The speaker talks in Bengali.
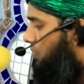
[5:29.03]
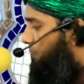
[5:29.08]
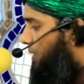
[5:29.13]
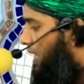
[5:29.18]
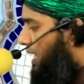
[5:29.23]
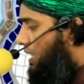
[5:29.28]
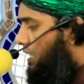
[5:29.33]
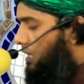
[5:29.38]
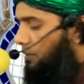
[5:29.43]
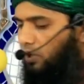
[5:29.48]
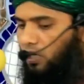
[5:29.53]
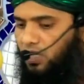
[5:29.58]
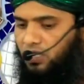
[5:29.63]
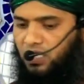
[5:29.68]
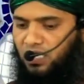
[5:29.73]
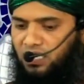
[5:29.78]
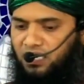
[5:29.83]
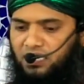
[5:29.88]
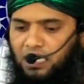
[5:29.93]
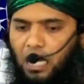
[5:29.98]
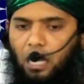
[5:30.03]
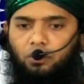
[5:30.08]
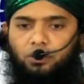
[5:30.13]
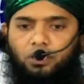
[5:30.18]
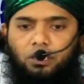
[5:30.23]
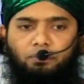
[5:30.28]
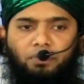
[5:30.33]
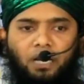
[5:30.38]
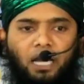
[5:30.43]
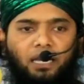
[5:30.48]
জিব্রাইলকে বলেছেন যাও
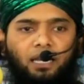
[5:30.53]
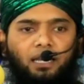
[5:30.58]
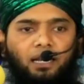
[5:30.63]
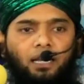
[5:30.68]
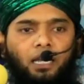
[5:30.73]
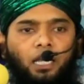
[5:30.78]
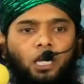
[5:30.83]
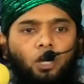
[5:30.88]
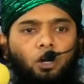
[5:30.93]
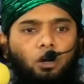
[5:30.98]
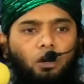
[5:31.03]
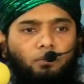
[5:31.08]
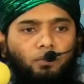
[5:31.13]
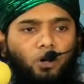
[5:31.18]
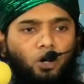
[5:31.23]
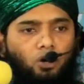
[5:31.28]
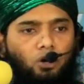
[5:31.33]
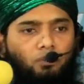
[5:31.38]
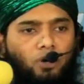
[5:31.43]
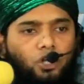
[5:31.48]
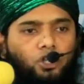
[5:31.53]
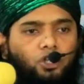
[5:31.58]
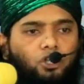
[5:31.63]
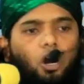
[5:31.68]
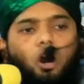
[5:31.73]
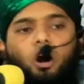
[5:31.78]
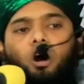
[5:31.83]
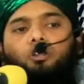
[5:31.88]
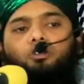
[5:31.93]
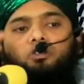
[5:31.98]
জিব্রাইল অমক অমক
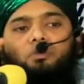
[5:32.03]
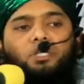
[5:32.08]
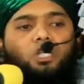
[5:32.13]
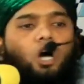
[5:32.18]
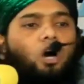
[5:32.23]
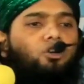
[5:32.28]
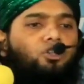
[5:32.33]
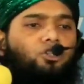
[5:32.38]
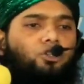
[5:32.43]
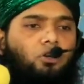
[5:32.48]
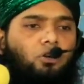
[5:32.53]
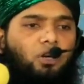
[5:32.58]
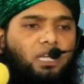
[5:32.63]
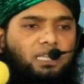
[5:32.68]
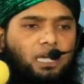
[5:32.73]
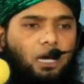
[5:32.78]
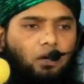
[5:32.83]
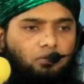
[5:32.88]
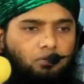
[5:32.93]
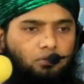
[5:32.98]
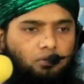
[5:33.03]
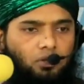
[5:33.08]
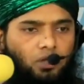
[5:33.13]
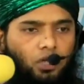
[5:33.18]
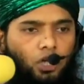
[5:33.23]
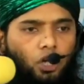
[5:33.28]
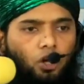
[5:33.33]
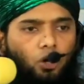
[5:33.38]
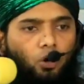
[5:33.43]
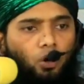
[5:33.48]
শহর তুমি ধ্বংস করে দাও
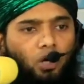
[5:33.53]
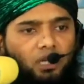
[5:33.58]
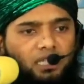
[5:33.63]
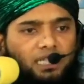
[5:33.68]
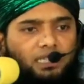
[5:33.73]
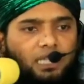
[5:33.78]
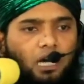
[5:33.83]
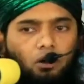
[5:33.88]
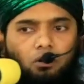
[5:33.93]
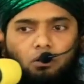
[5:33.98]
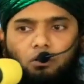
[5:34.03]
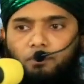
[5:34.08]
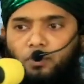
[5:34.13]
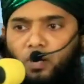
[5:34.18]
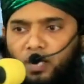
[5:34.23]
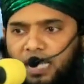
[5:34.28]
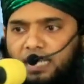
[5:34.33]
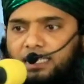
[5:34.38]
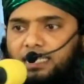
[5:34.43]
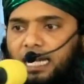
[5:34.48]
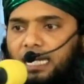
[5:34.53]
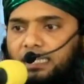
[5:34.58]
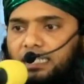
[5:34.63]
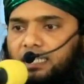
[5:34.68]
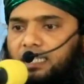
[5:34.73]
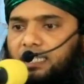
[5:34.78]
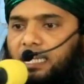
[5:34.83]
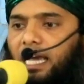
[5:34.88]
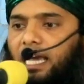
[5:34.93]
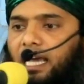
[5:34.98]
উল্টে দাও মনে আছে
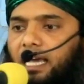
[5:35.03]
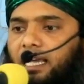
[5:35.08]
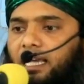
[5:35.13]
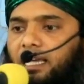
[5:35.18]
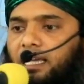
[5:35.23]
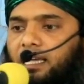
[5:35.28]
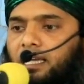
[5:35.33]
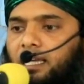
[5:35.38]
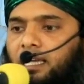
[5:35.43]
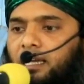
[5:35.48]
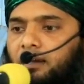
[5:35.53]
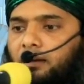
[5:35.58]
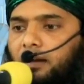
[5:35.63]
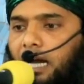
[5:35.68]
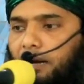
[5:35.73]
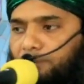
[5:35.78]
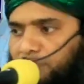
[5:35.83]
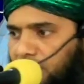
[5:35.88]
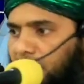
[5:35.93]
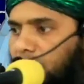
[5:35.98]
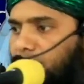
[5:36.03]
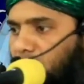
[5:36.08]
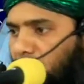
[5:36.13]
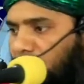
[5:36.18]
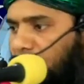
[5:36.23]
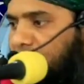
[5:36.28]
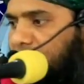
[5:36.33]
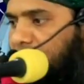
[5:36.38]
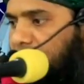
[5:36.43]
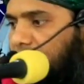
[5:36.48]
হাদিসটা আপনাদের
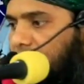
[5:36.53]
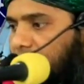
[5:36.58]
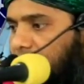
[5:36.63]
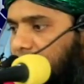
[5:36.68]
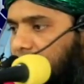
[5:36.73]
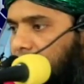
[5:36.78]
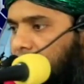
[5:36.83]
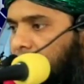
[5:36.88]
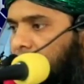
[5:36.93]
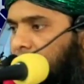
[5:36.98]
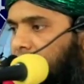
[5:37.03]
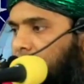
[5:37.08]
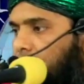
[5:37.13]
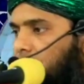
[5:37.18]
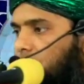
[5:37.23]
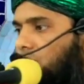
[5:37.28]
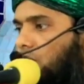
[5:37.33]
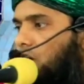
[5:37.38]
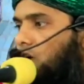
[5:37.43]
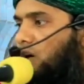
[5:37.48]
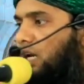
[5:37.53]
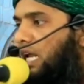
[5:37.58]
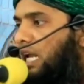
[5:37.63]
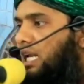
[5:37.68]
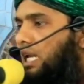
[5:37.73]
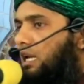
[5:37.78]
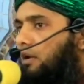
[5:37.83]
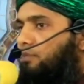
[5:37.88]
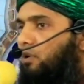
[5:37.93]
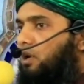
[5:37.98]
মনে আছে তখন
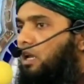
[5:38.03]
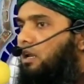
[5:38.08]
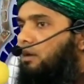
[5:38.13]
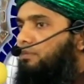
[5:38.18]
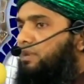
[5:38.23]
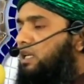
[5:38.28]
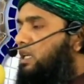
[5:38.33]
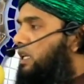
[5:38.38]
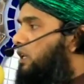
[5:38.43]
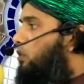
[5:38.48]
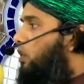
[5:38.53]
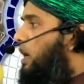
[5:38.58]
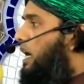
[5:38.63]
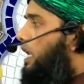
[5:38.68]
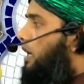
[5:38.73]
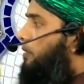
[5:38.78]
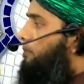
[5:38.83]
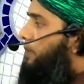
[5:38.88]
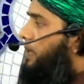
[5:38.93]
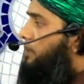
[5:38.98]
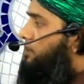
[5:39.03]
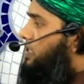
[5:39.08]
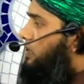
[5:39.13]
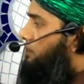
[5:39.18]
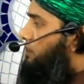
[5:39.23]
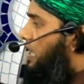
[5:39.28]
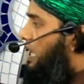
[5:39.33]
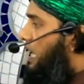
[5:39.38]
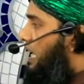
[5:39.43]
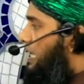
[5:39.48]
আল্লাহ রাবুল আলমিন ওয়ার্ডার পেয়ে
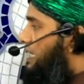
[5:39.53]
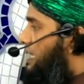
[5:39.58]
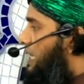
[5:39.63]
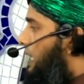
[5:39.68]
জিব্রাইল আলাই